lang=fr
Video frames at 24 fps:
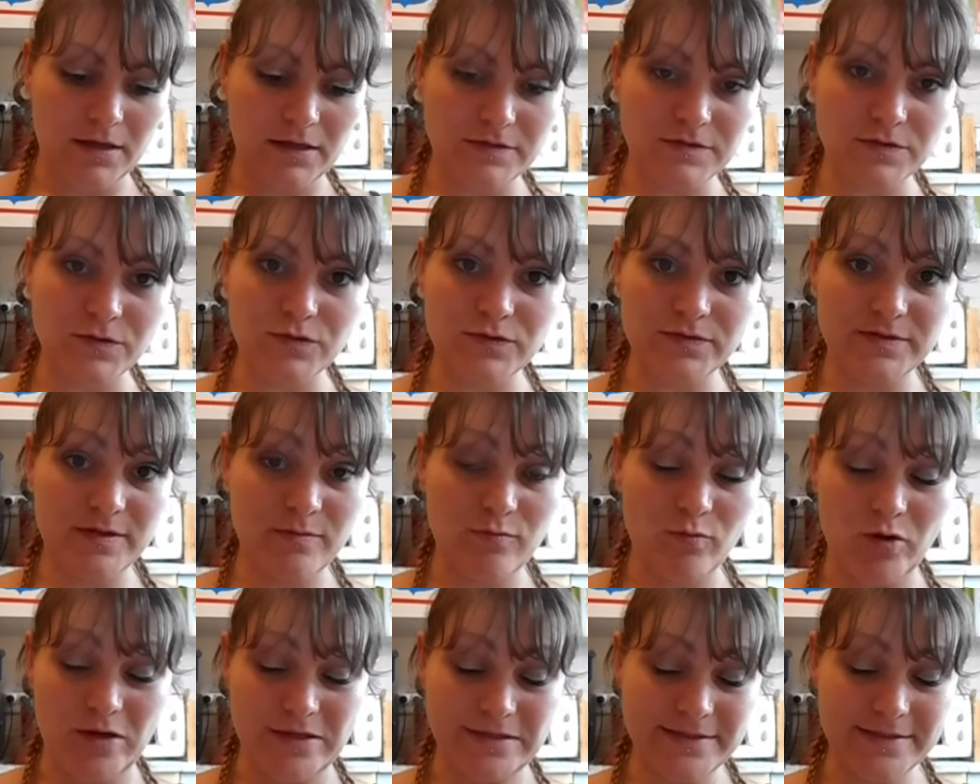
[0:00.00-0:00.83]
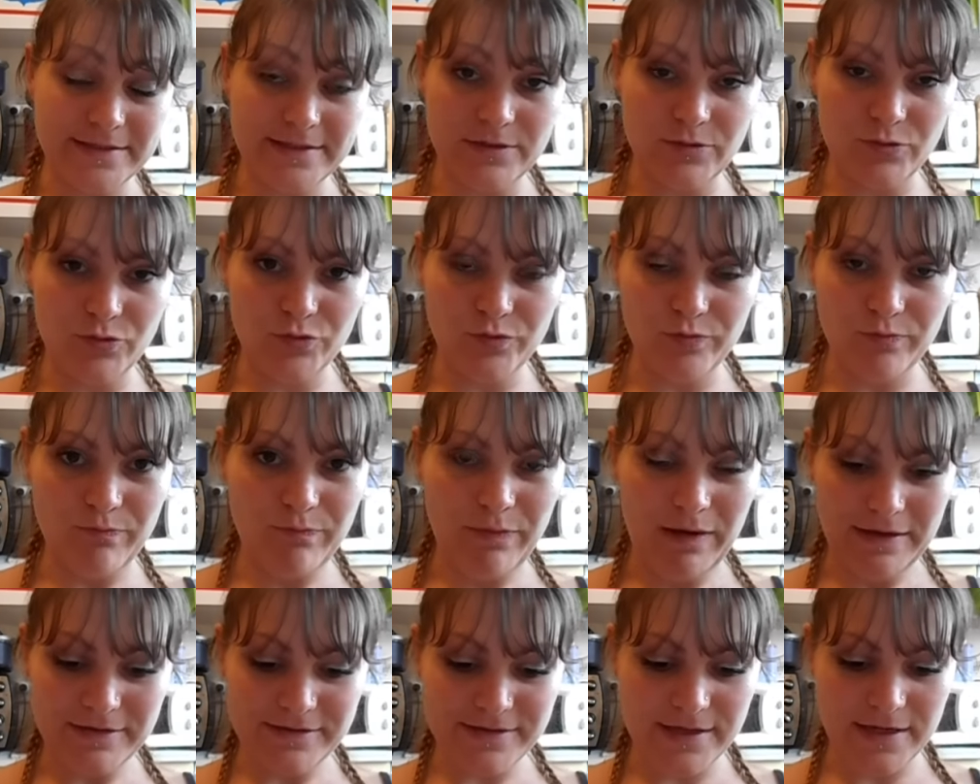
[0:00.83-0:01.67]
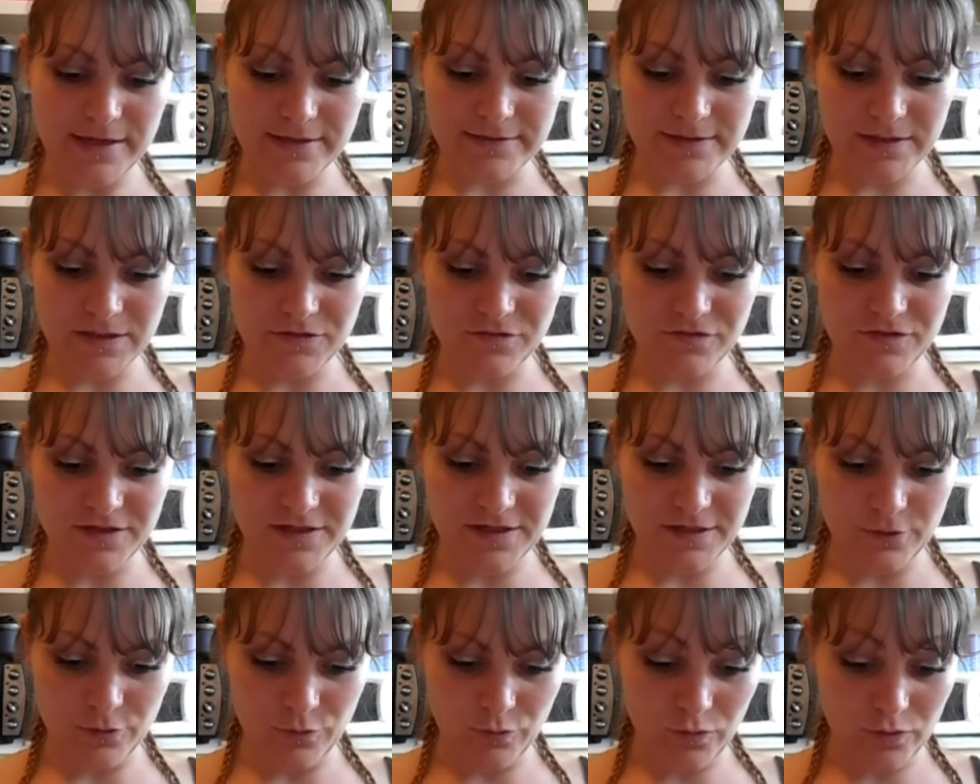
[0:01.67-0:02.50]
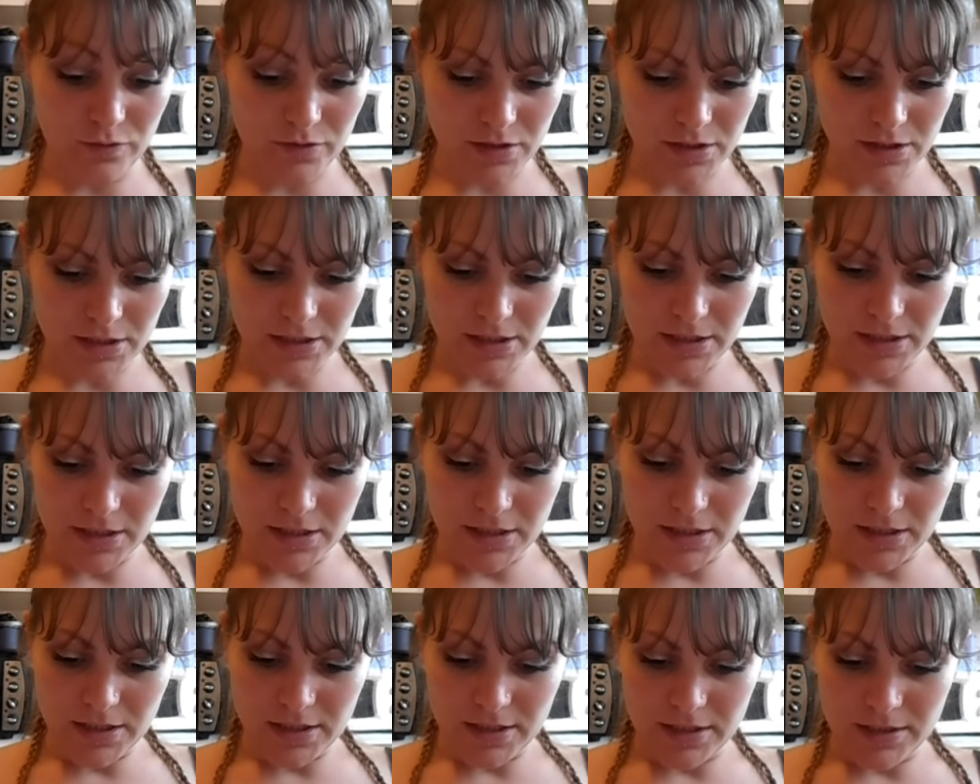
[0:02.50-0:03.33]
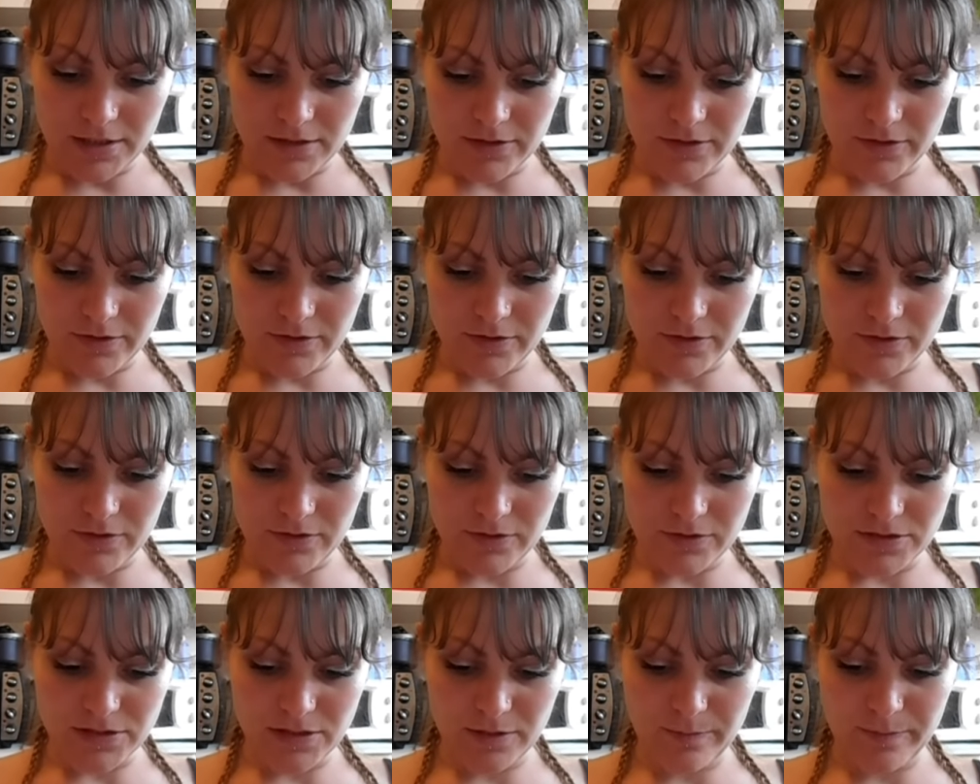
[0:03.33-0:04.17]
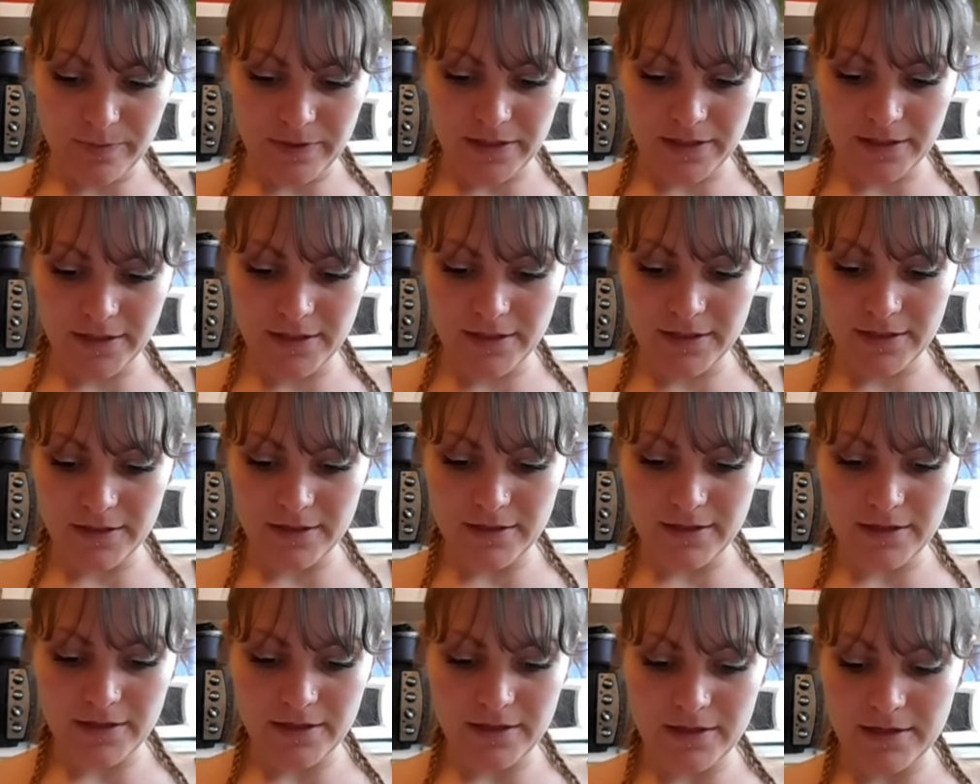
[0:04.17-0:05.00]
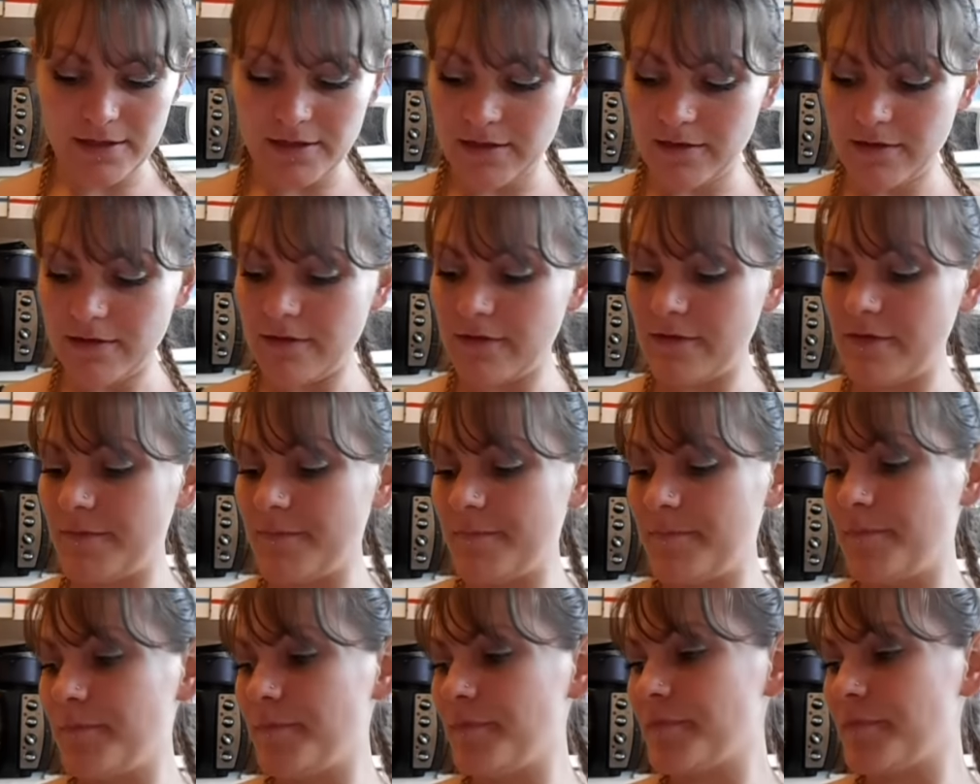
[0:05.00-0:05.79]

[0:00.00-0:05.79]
Excusez-moi, c'est le bazar cette vidéo. Euh, j'ai pris un...